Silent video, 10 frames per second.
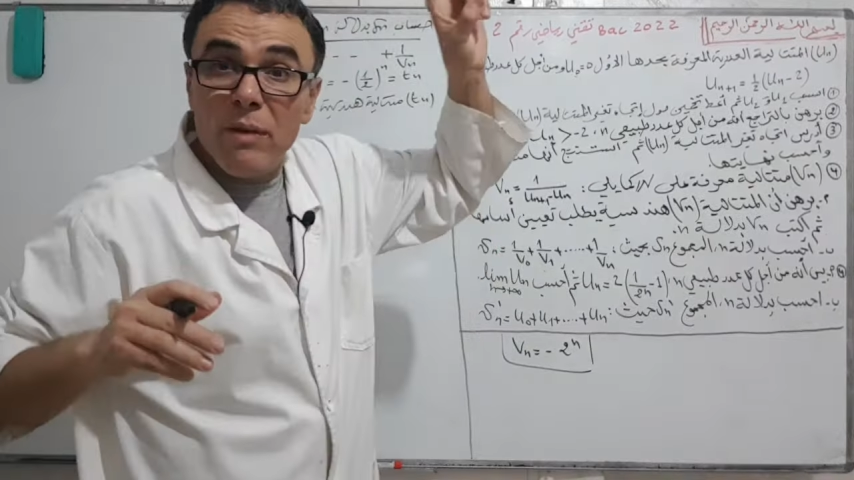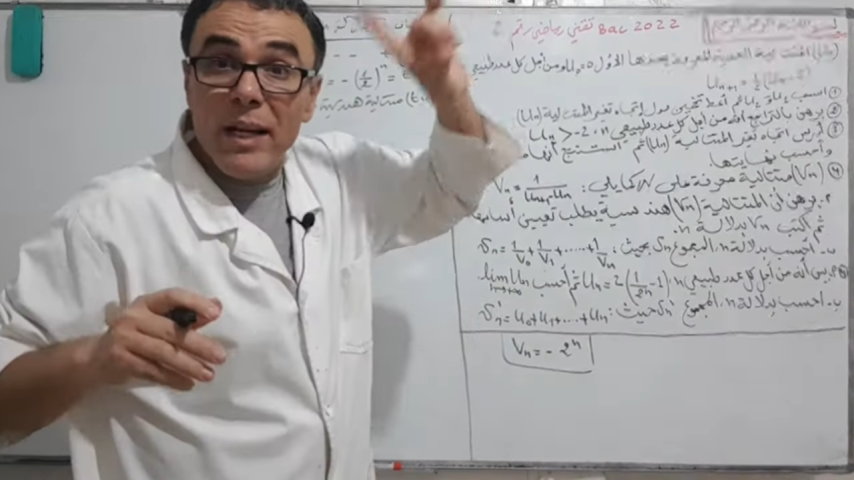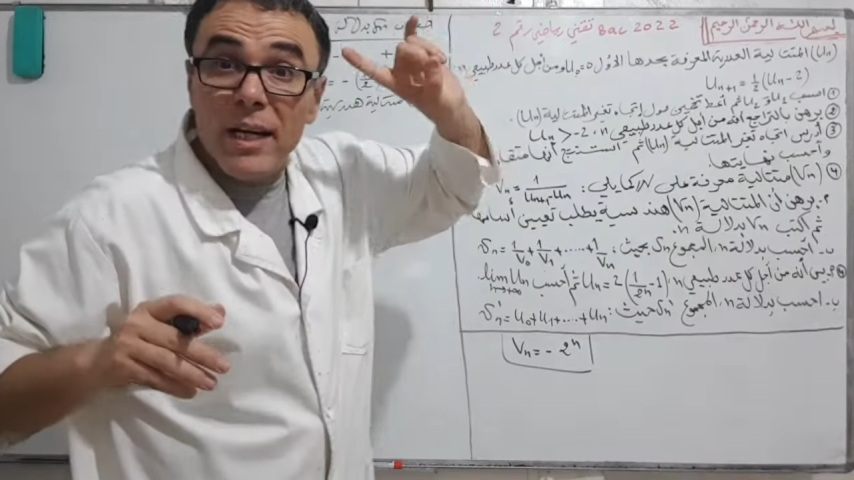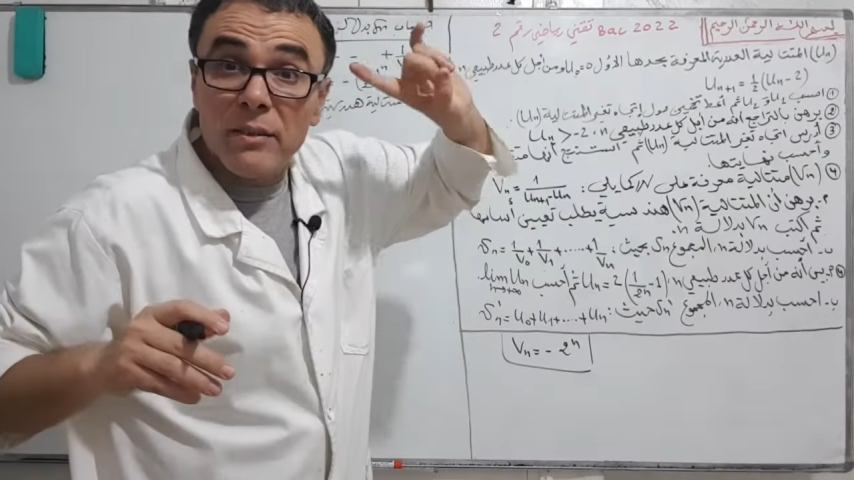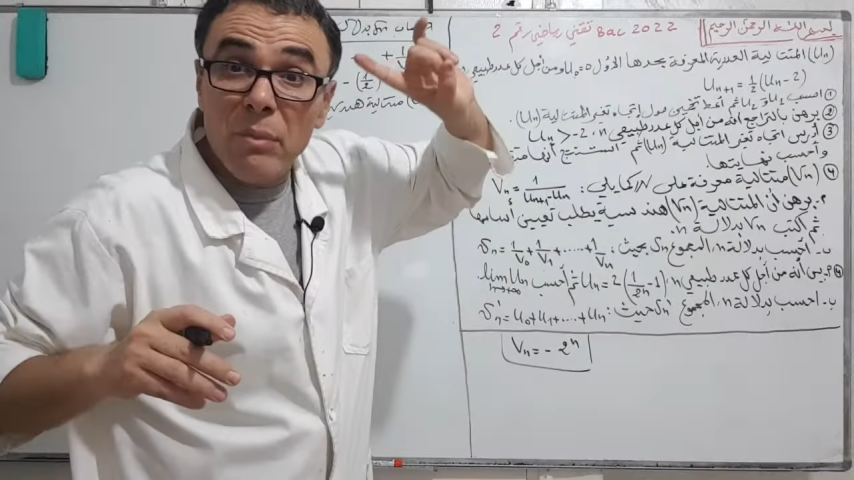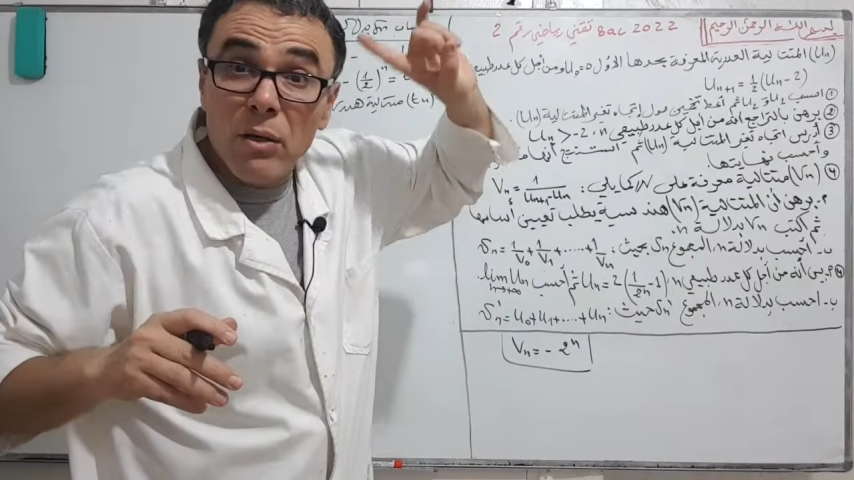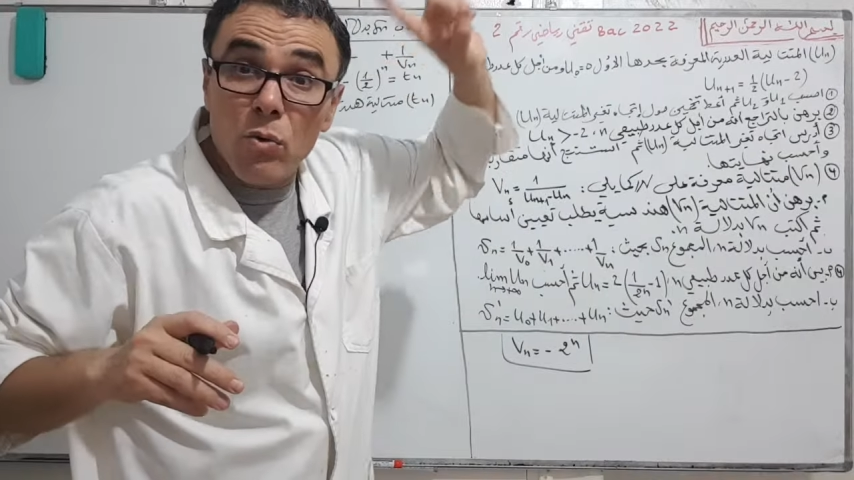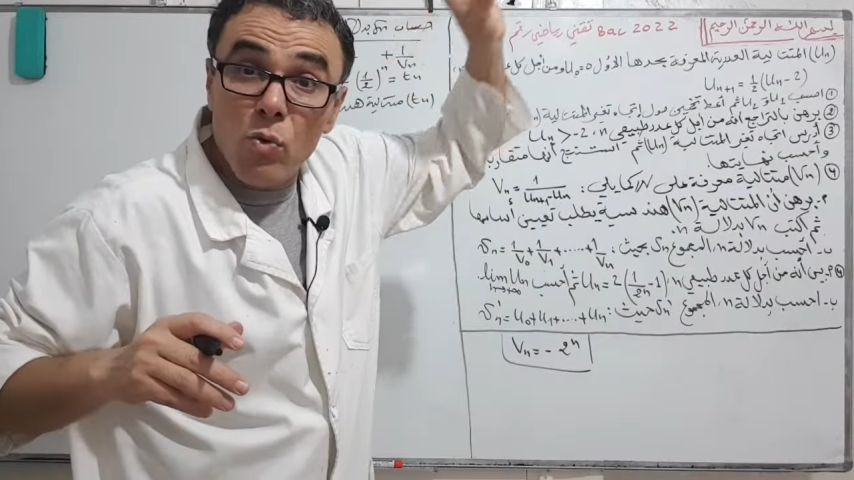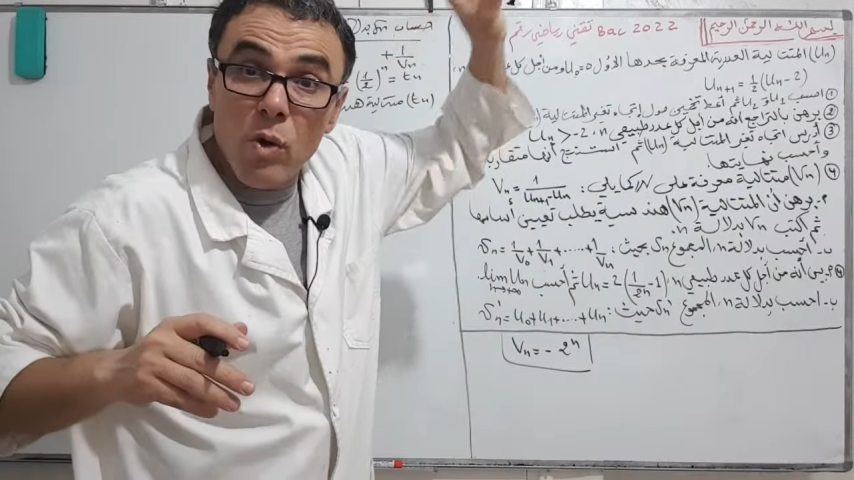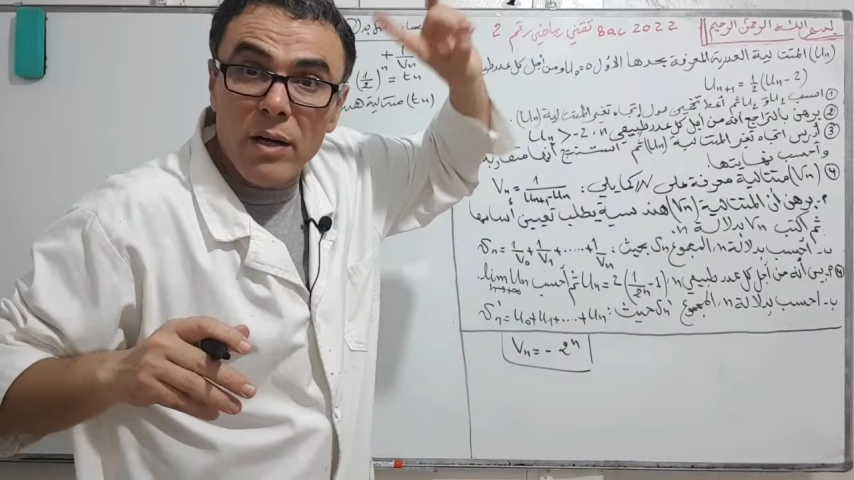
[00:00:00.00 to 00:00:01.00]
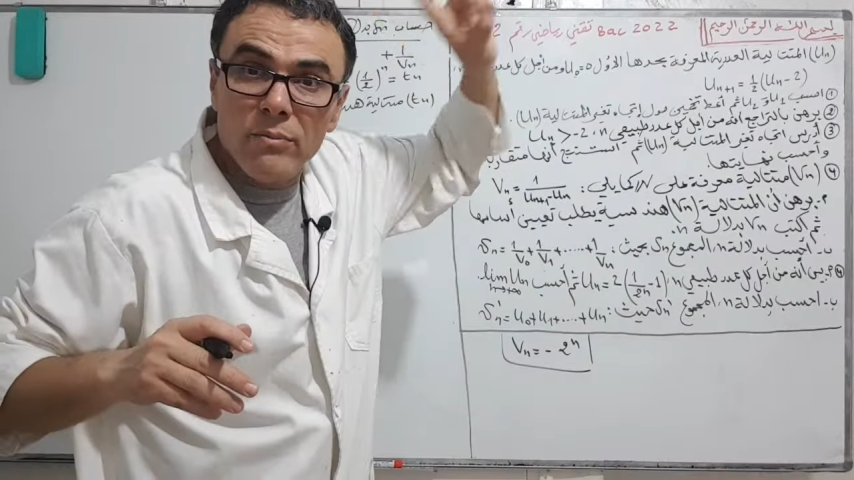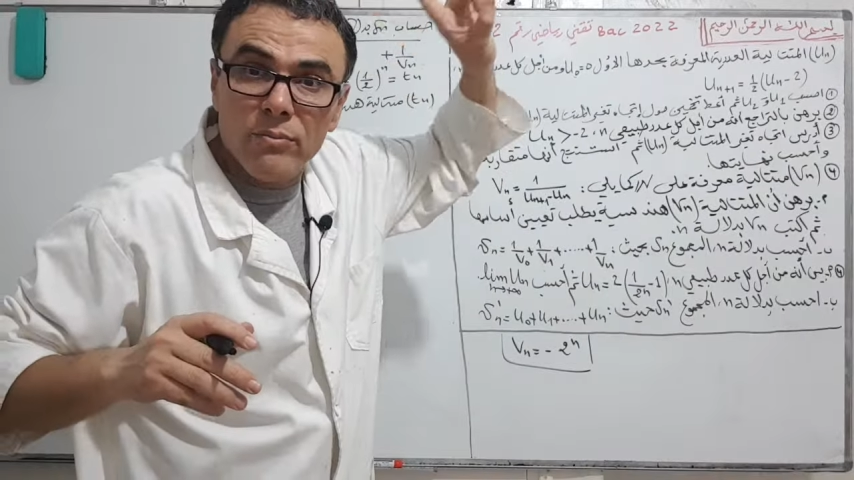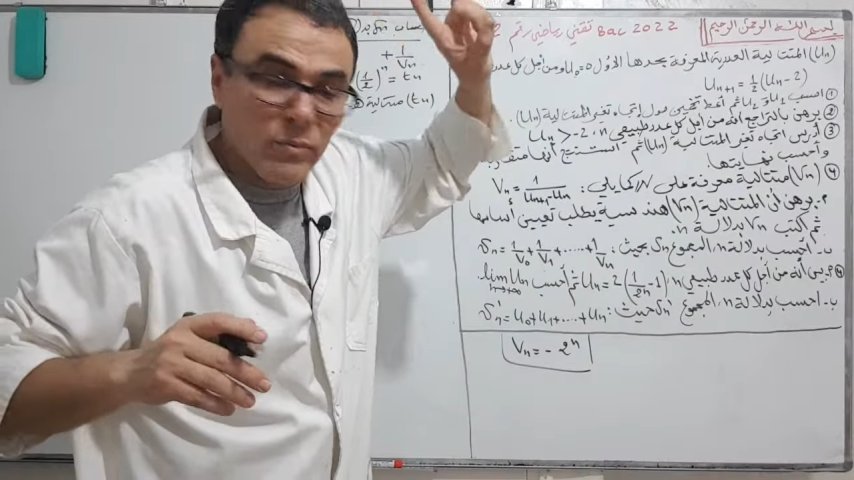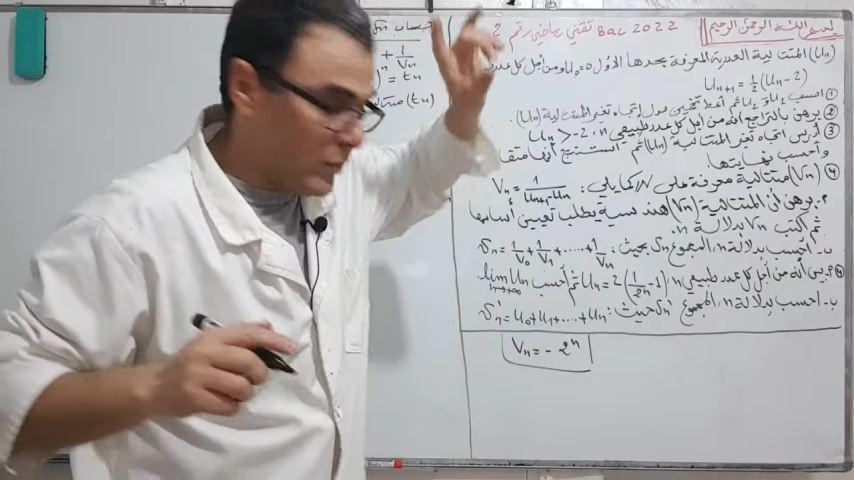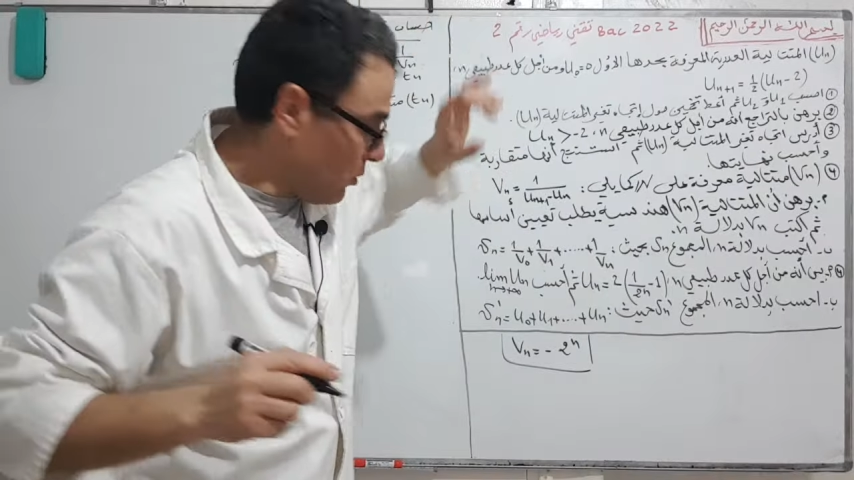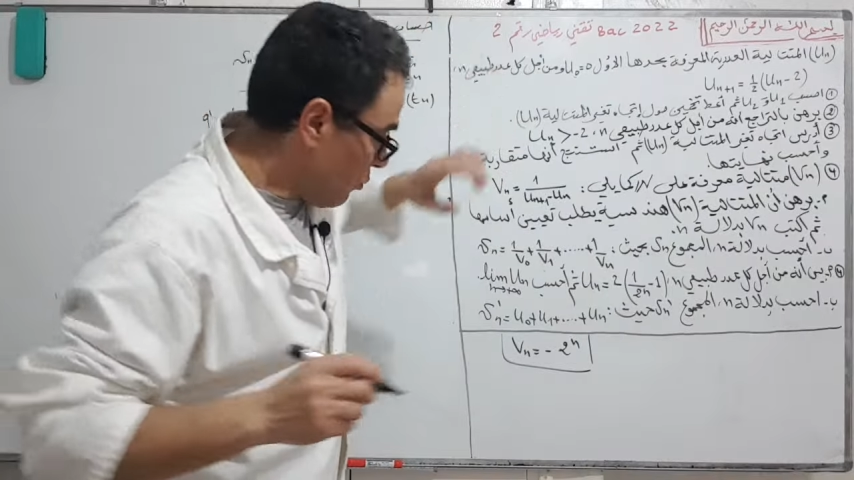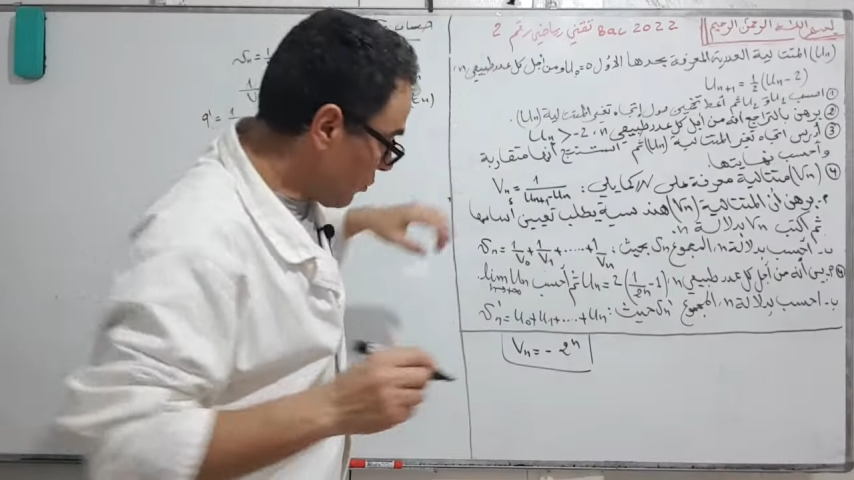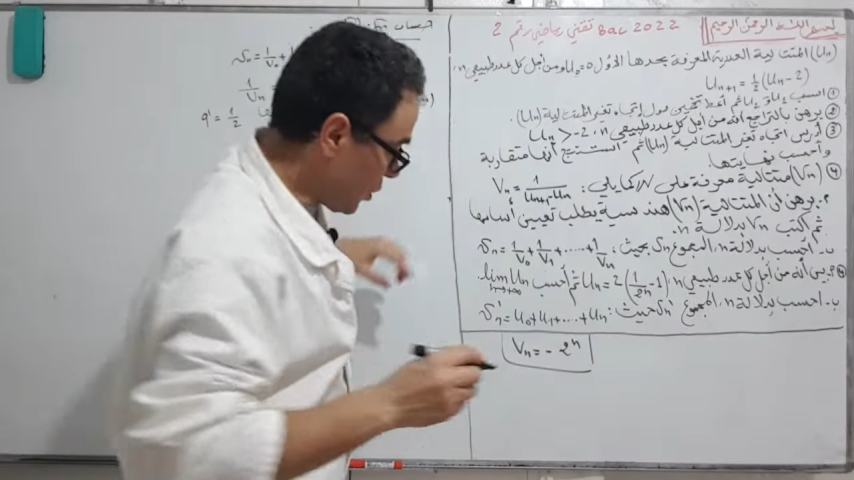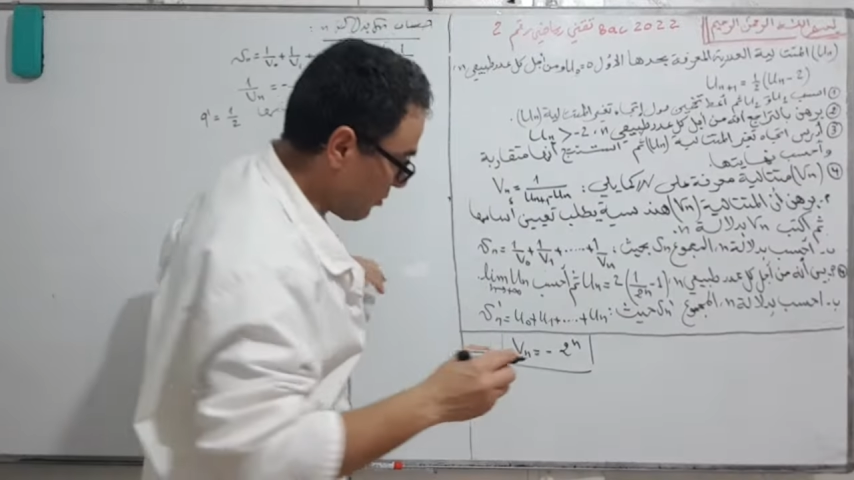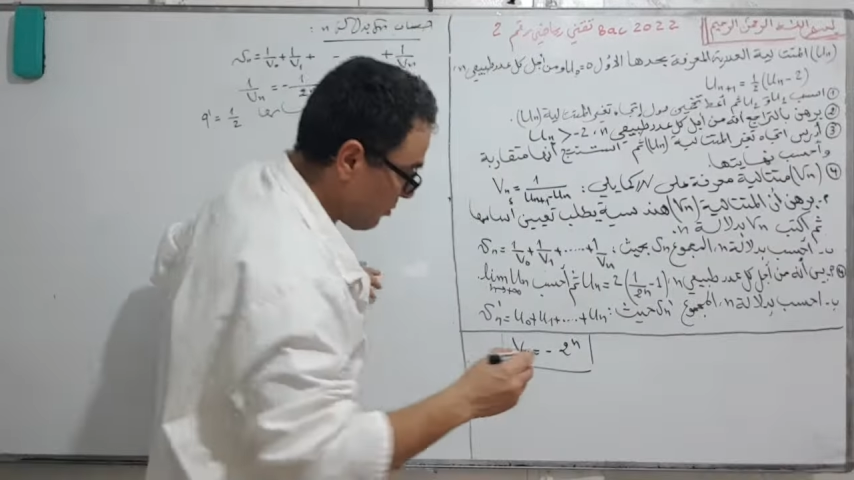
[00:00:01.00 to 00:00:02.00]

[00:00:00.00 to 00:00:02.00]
مع مع القوة كون نصيبو